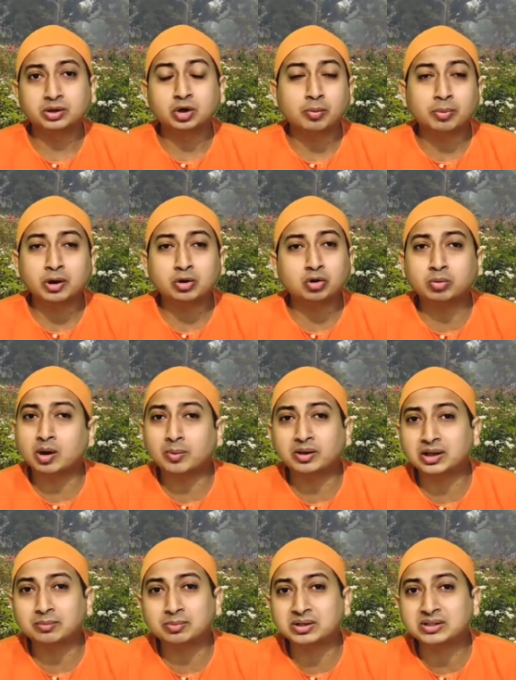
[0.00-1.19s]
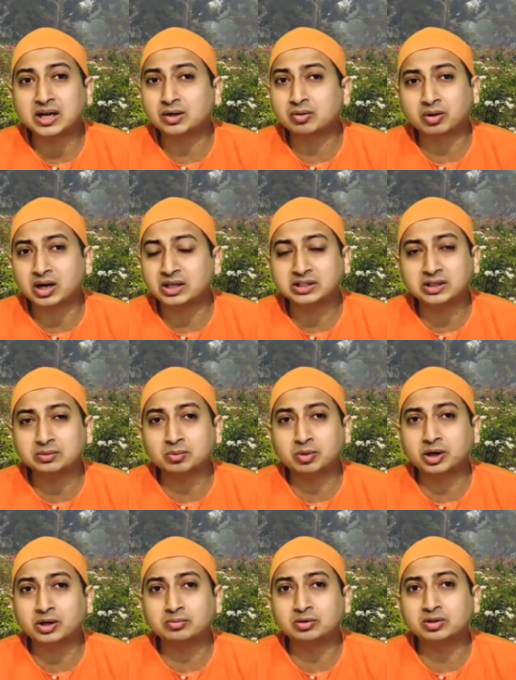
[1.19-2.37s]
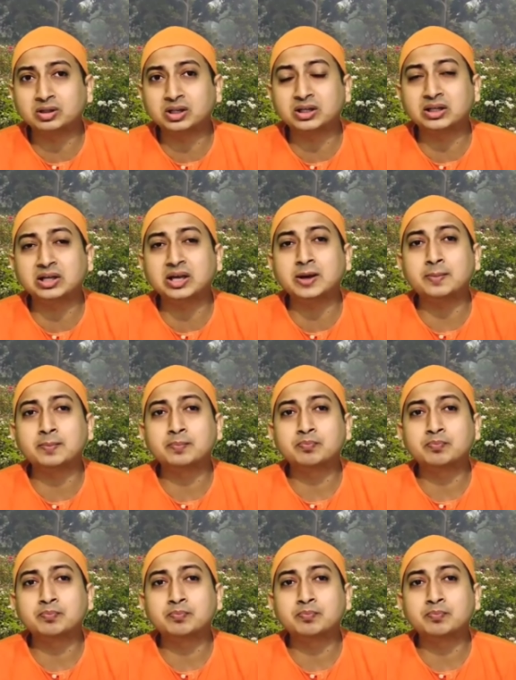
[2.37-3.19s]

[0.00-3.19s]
নিরপেক্ষভাবে তা বিচার করে নিজের মনের মধ্যে গিয়ে